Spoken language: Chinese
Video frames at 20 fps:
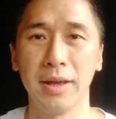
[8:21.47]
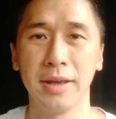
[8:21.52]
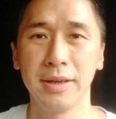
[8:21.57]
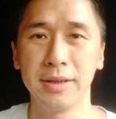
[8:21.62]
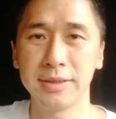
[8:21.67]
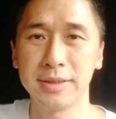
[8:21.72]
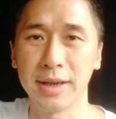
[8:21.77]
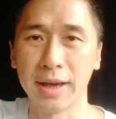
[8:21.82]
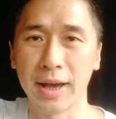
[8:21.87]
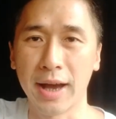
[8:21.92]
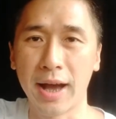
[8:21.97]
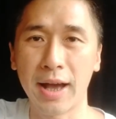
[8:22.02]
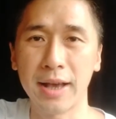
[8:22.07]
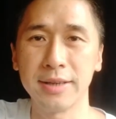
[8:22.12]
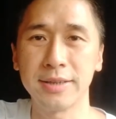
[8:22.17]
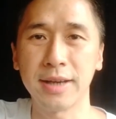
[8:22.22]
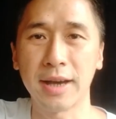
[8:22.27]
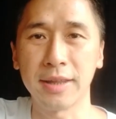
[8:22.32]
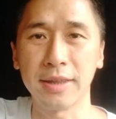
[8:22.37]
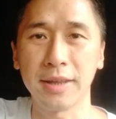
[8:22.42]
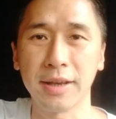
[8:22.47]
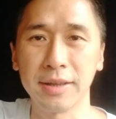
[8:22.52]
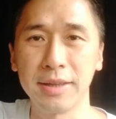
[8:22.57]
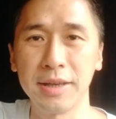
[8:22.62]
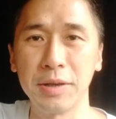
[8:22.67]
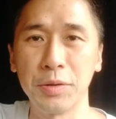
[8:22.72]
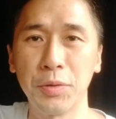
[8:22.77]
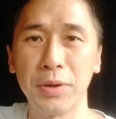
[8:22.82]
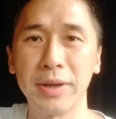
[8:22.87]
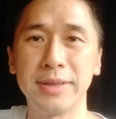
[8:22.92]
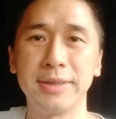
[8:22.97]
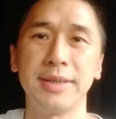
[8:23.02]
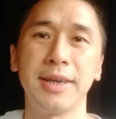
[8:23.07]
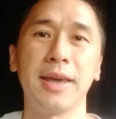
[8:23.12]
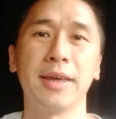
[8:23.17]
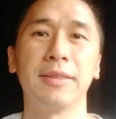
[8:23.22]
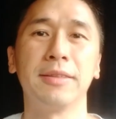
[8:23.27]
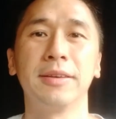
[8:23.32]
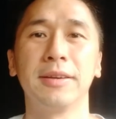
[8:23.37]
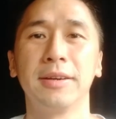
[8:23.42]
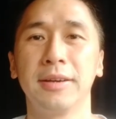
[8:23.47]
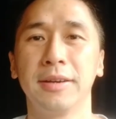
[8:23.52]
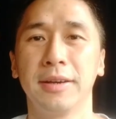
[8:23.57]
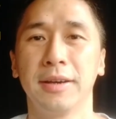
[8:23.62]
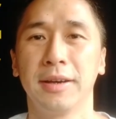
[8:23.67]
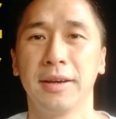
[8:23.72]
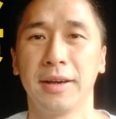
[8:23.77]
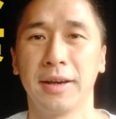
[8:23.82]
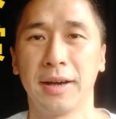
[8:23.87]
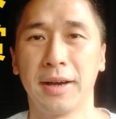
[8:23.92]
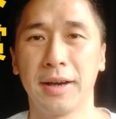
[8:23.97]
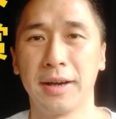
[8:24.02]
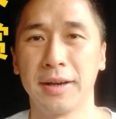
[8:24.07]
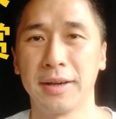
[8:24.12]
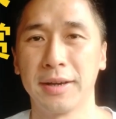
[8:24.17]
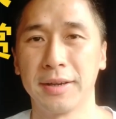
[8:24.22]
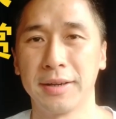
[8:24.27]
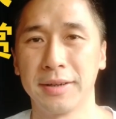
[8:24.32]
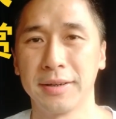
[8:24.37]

请按一下那个订阅键，呃，